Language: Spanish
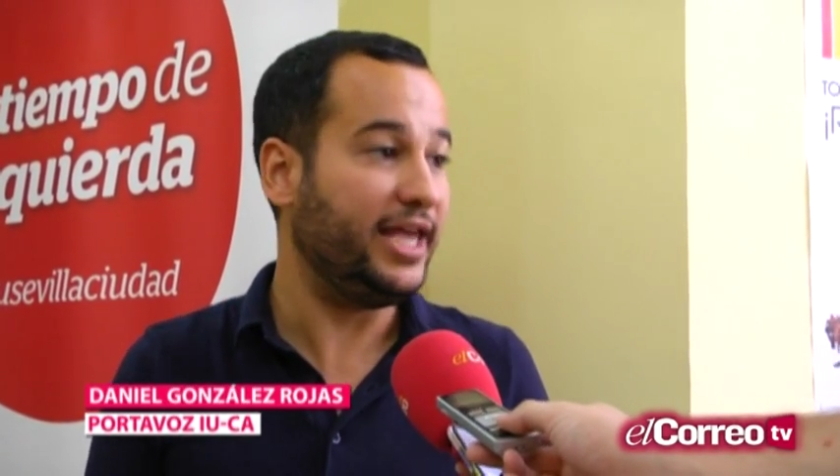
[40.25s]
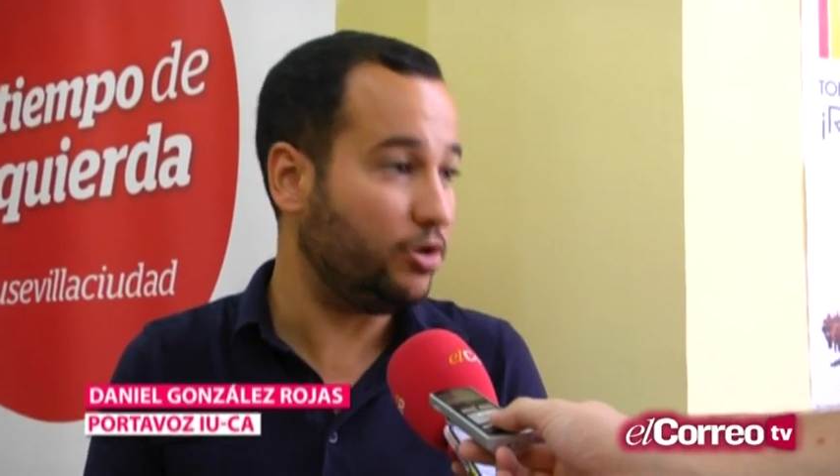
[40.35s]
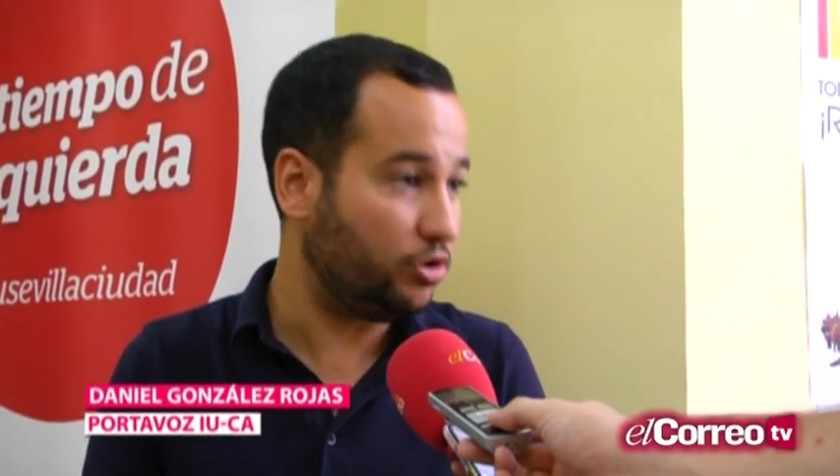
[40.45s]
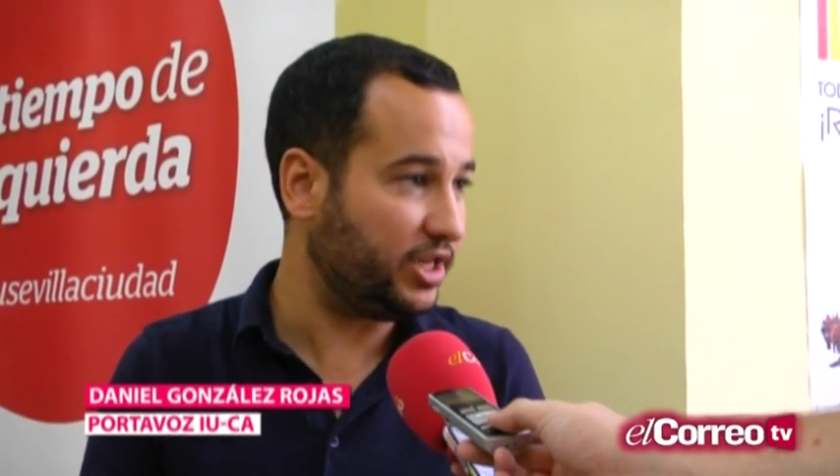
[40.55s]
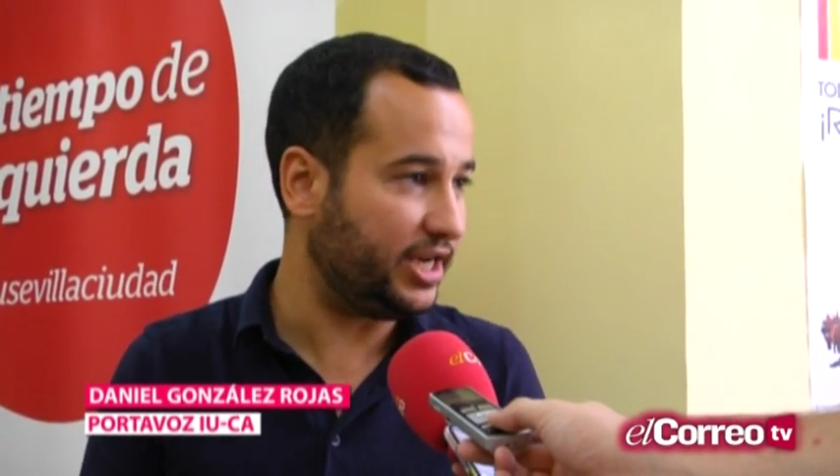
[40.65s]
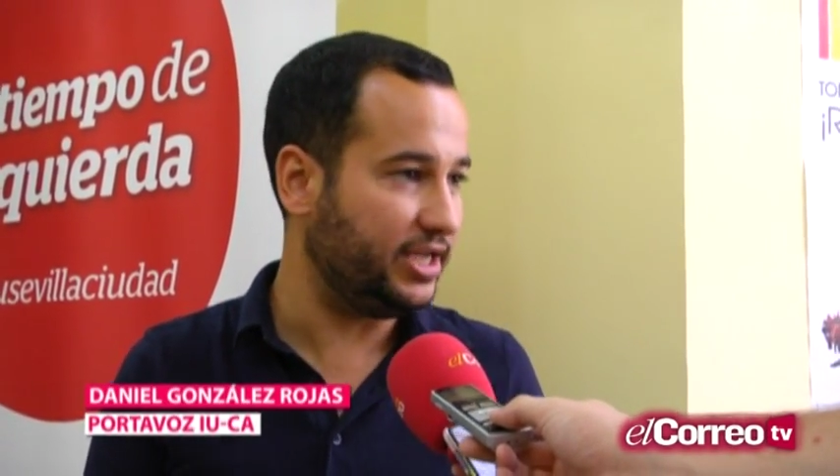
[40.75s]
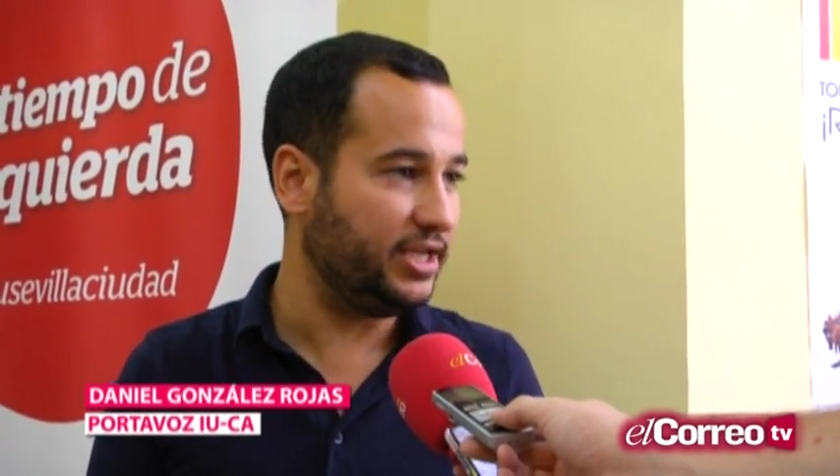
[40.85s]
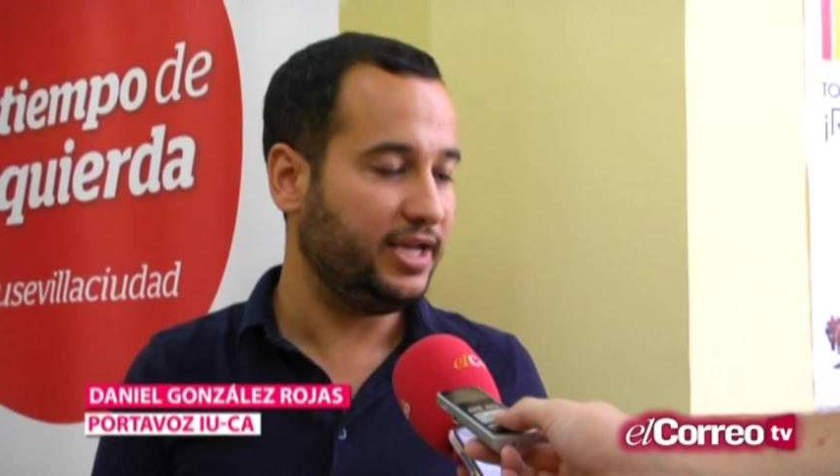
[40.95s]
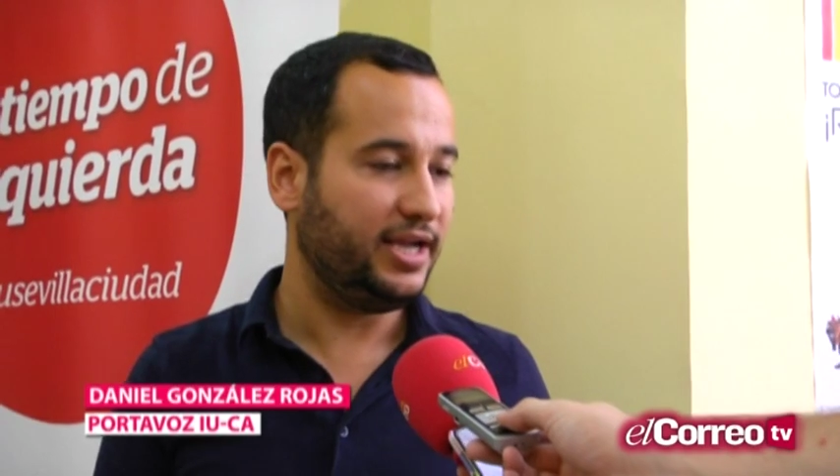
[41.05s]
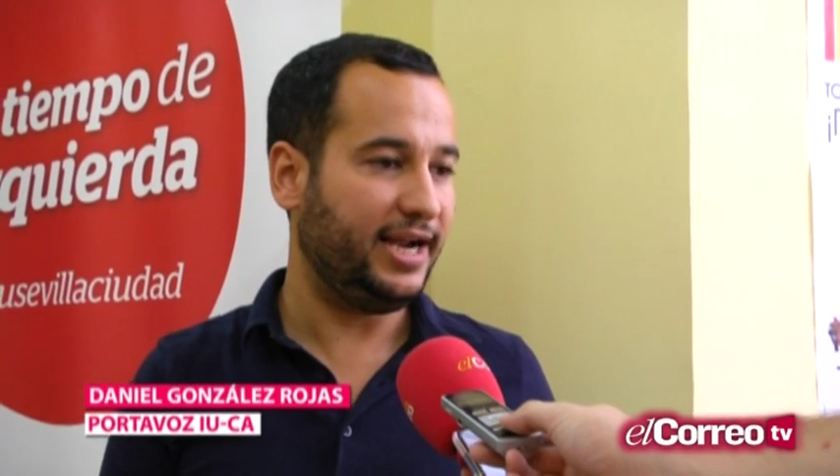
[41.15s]
Hay otra
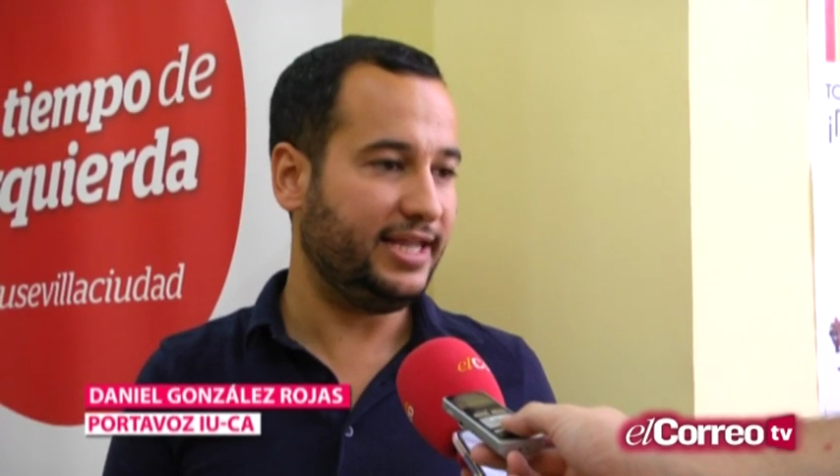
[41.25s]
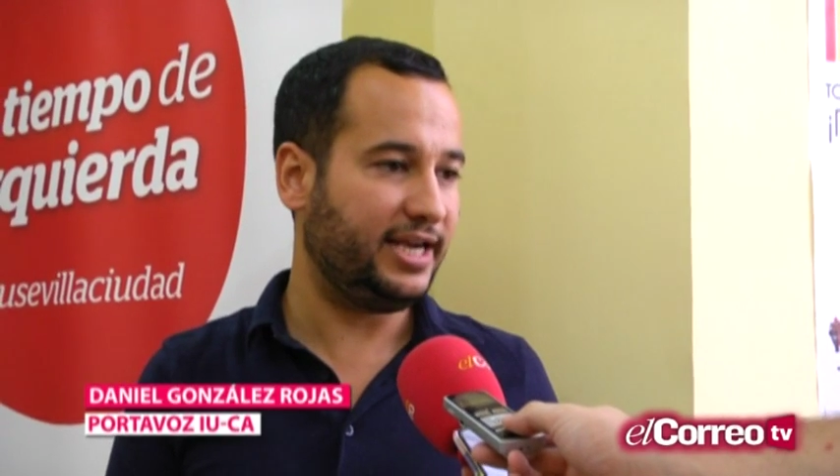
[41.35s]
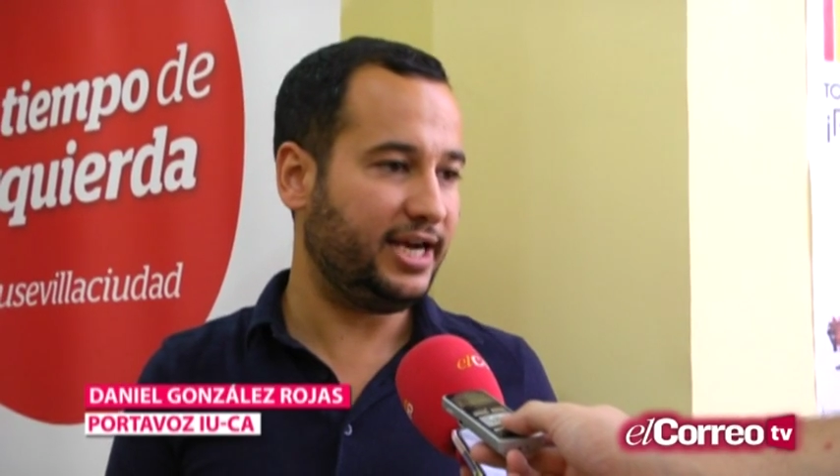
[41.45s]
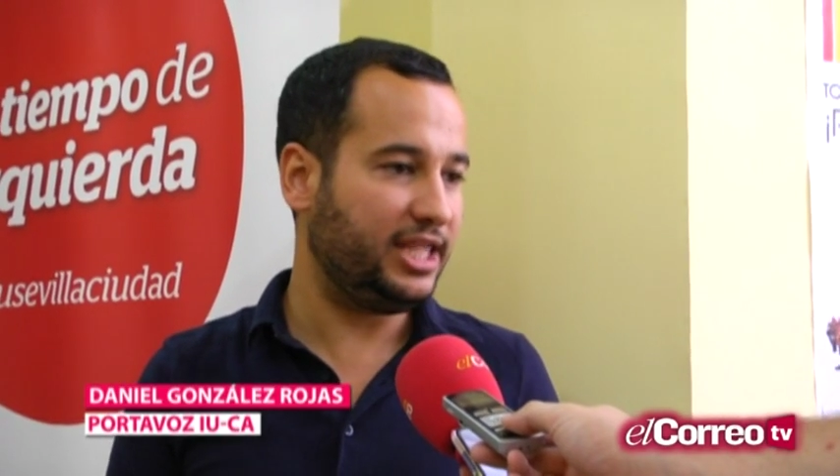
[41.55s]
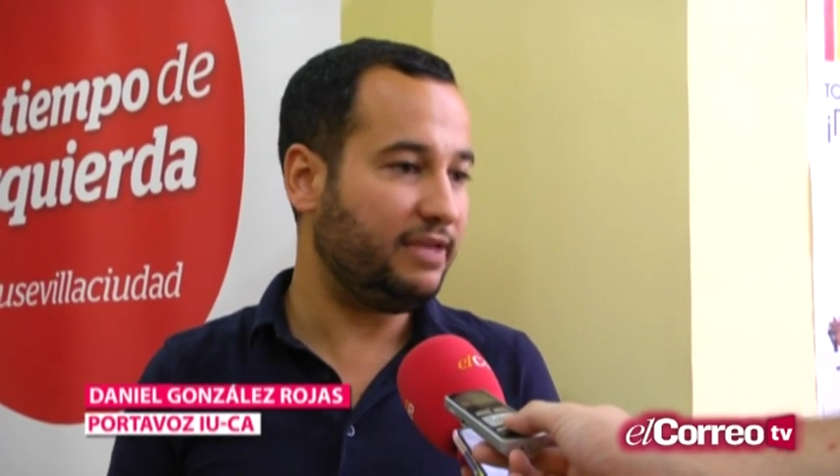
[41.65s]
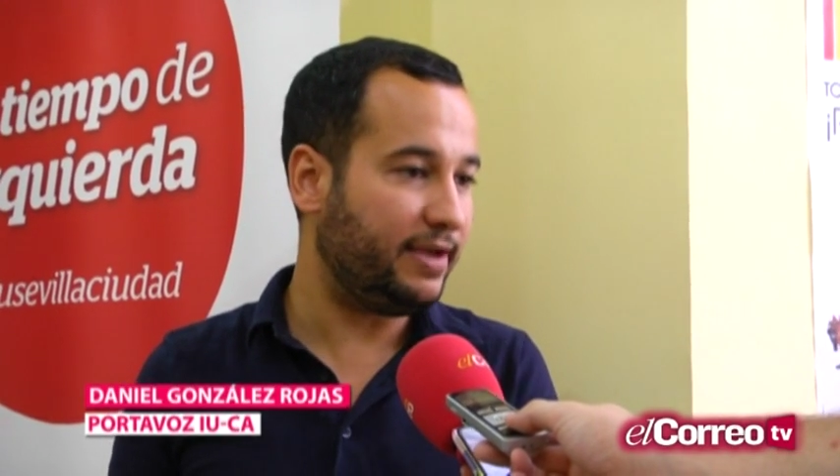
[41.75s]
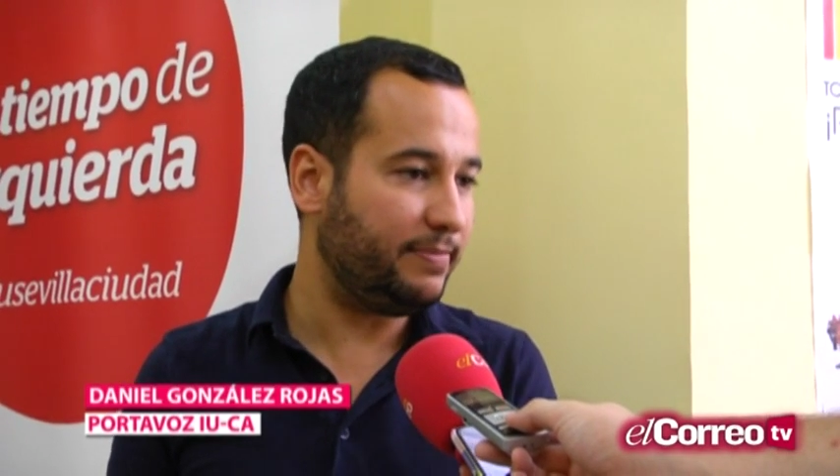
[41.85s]
alternativa,